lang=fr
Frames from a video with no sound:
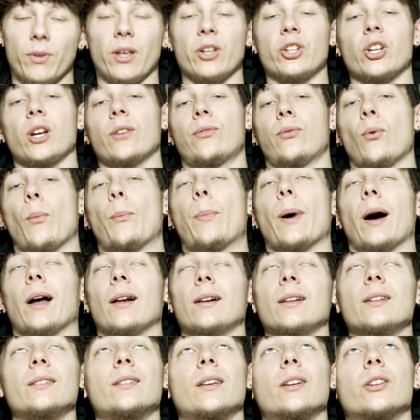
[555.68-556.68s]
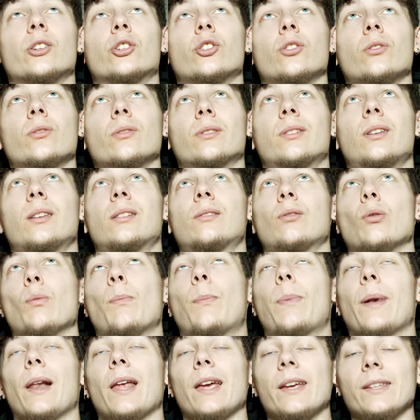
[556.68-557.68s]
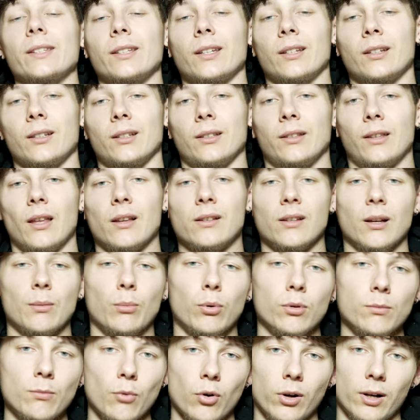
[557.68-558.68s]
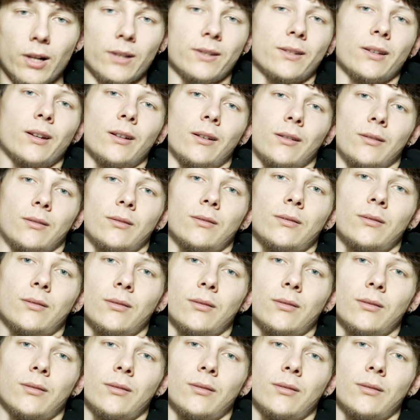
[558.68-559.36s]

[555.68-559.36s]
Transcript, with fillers: déjà il faut parler des gens qui se plaignent des abonnements à la salle